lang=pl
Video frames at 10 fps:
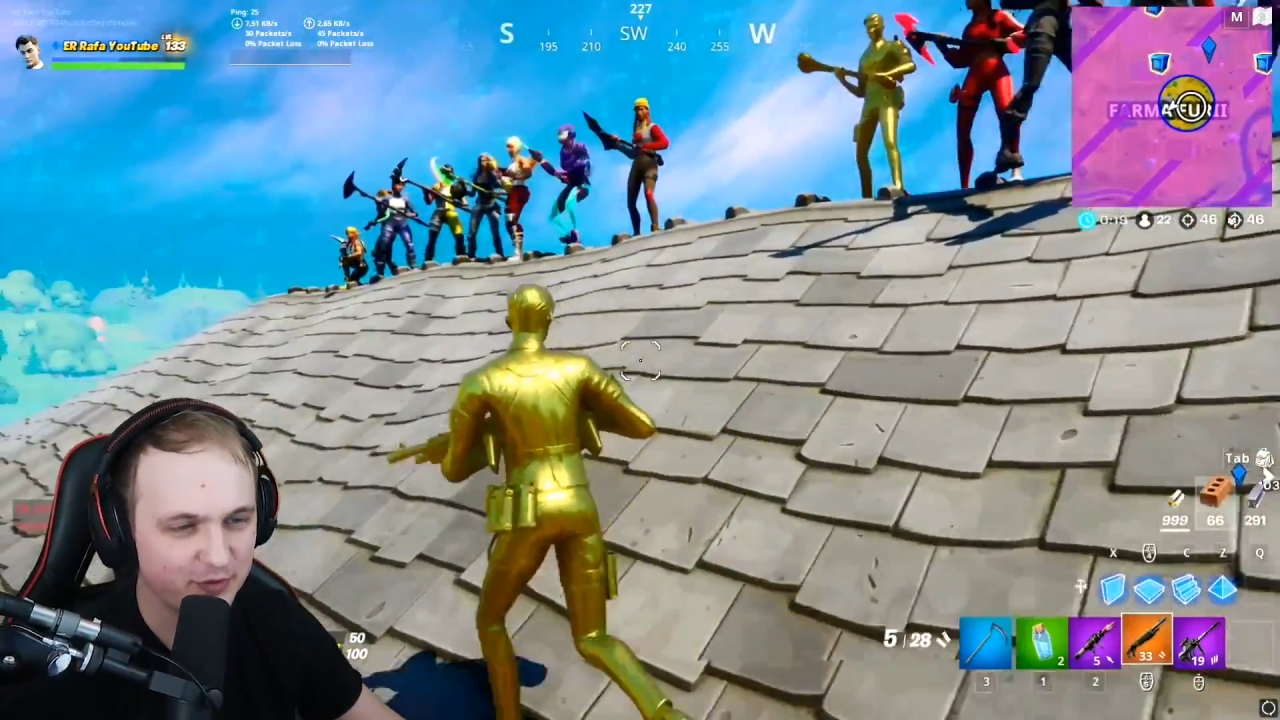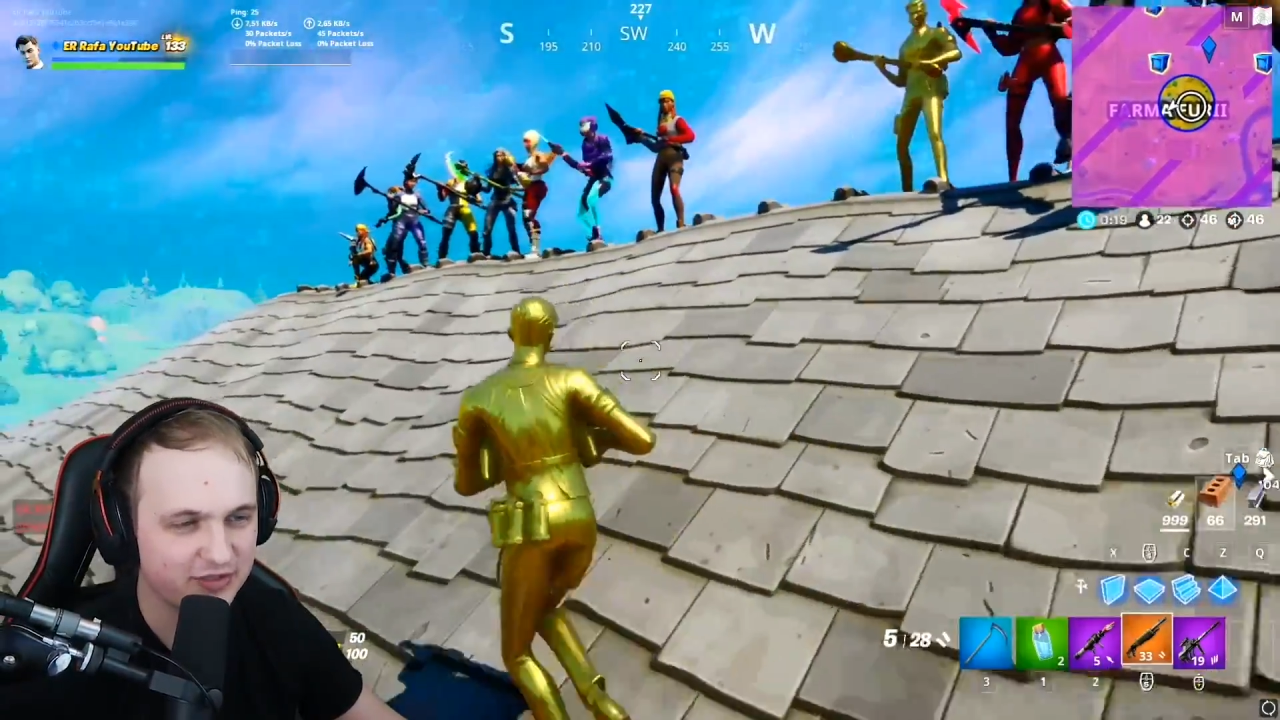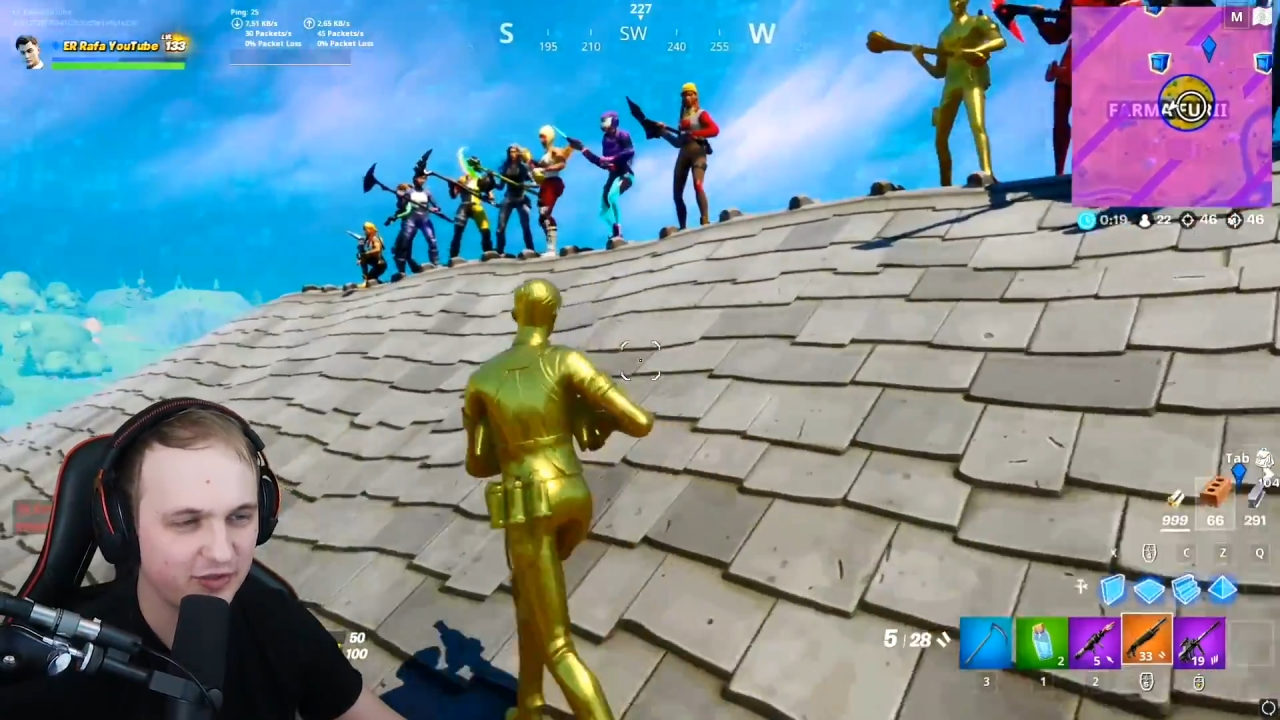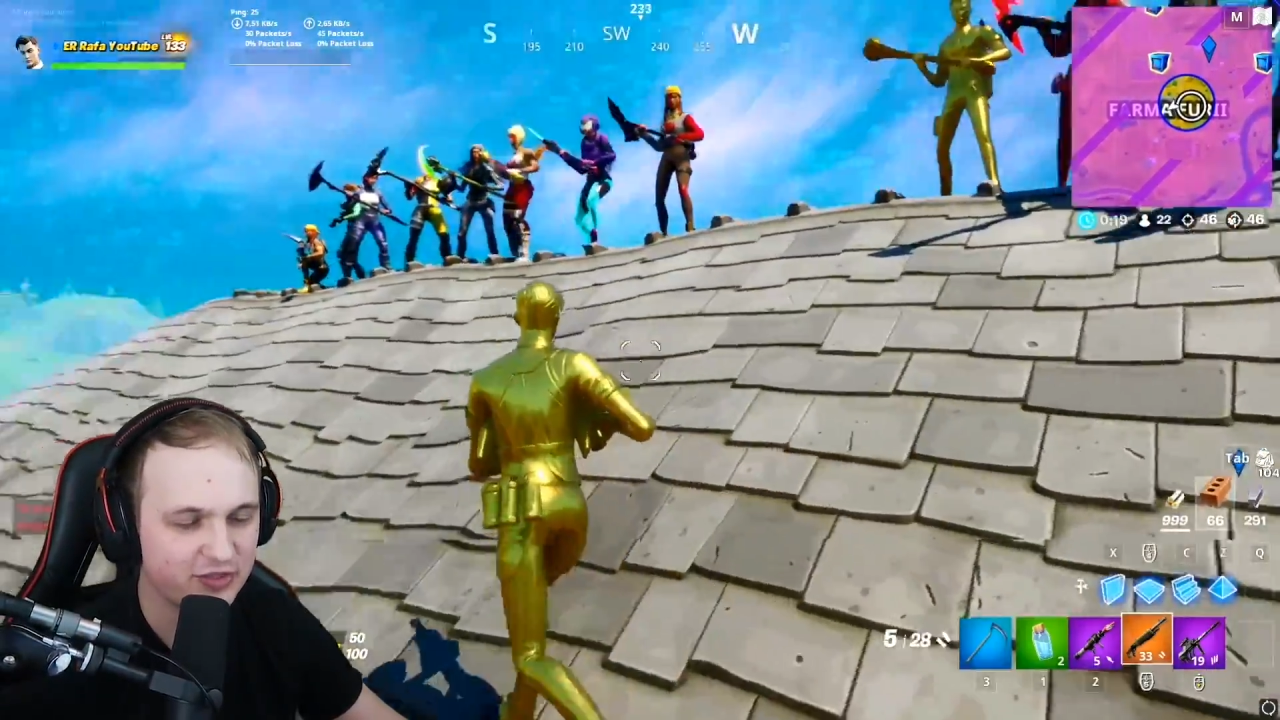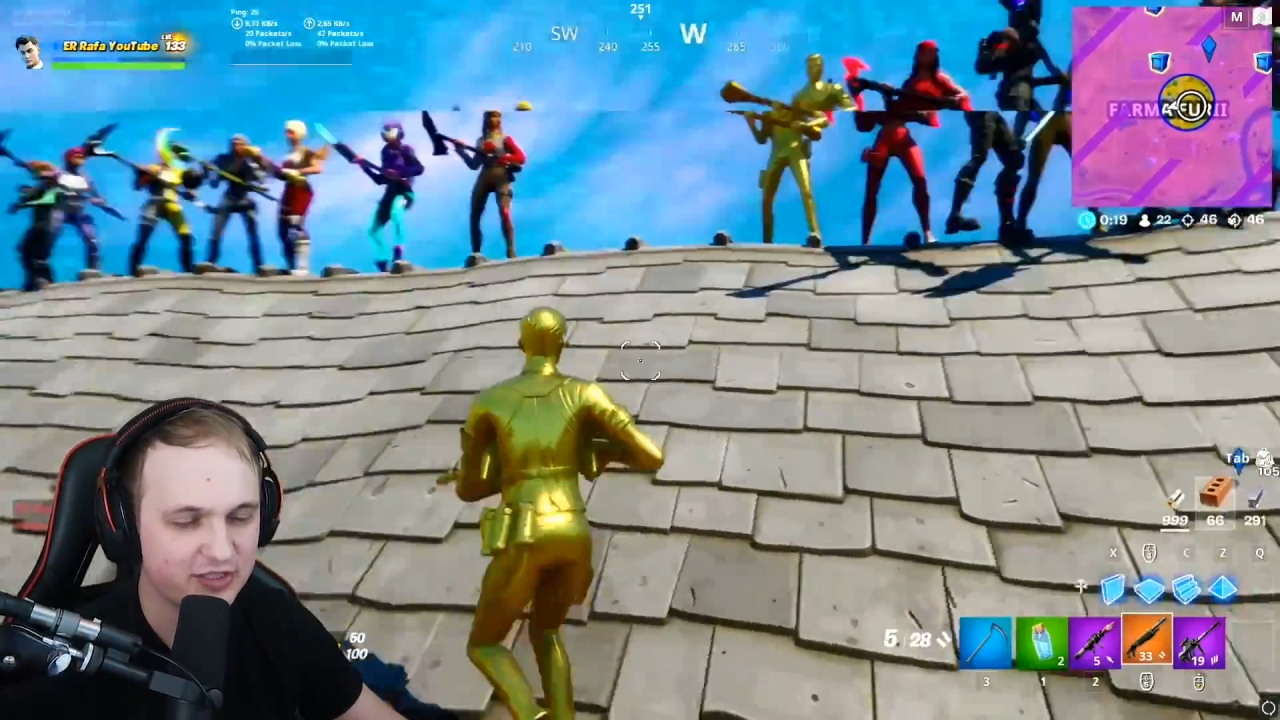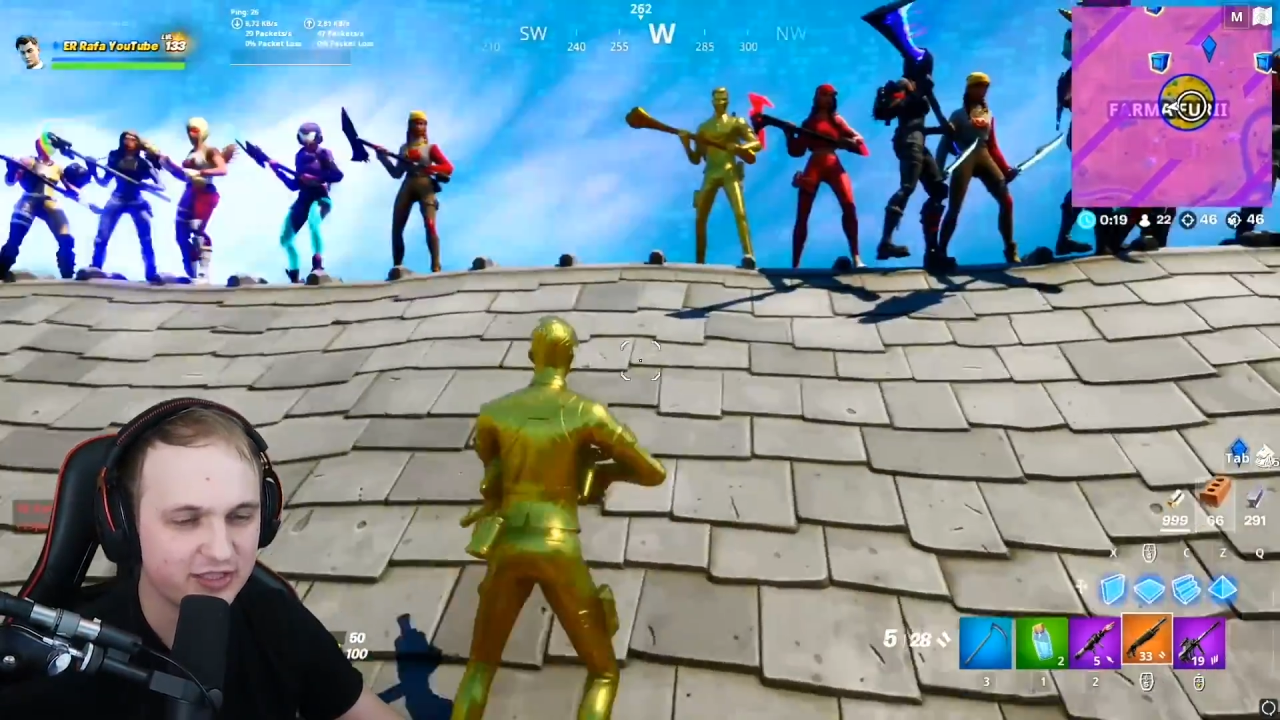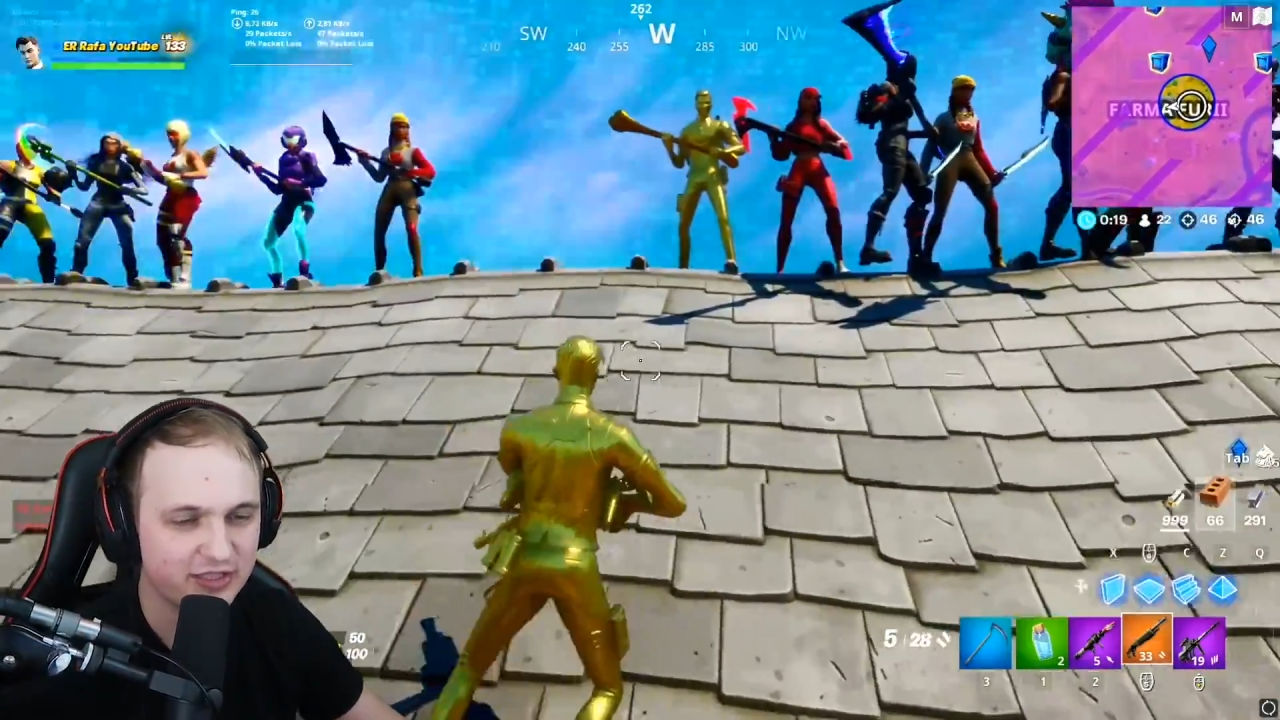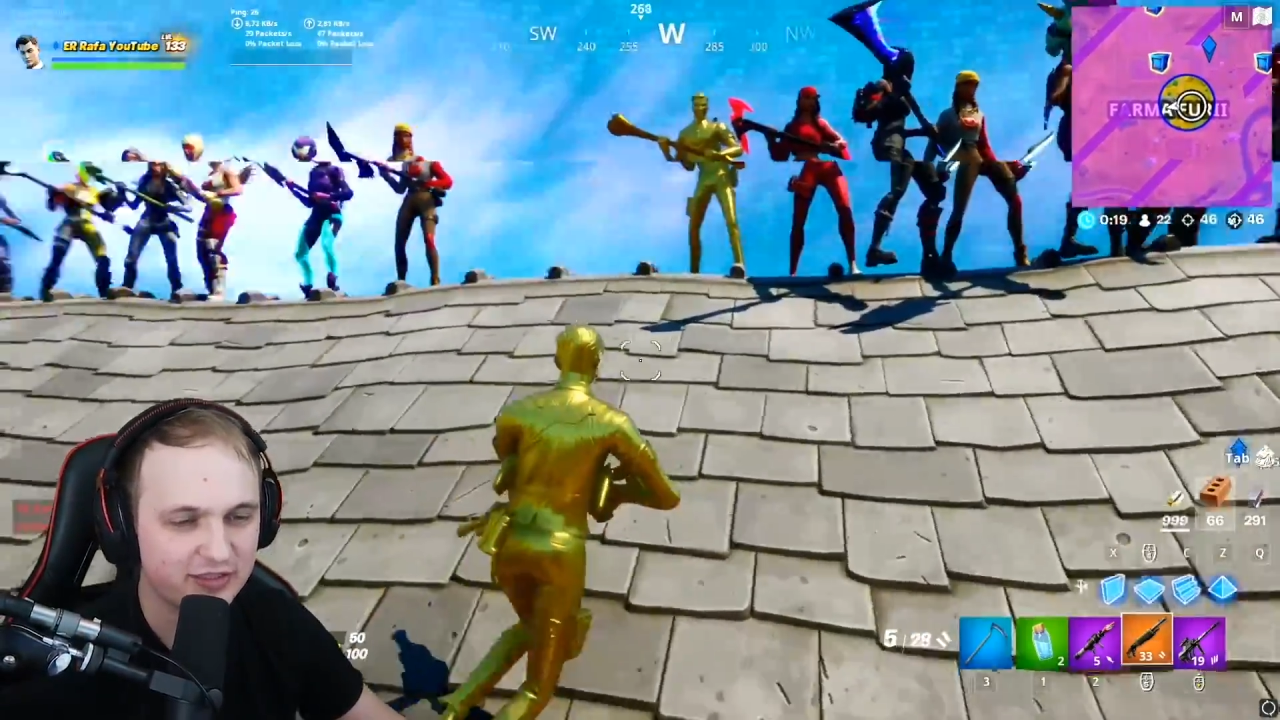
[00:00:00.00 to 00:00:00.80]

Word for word: podskoczcie.